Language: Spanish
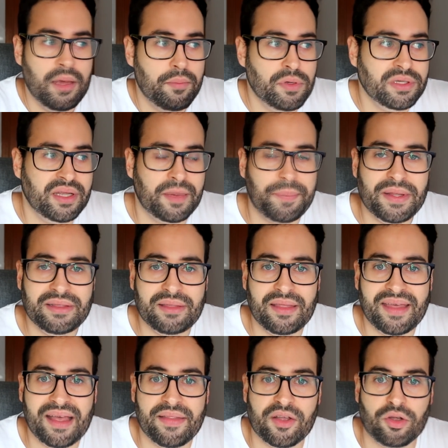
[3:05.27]
Pues de repente
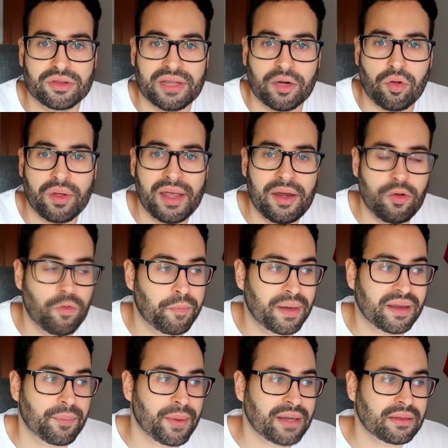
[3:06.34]
deja de contar con él un
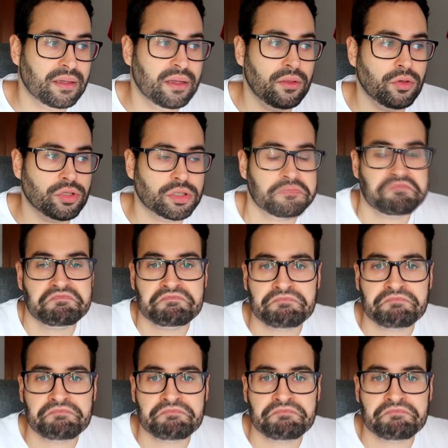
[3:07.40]
par de partidos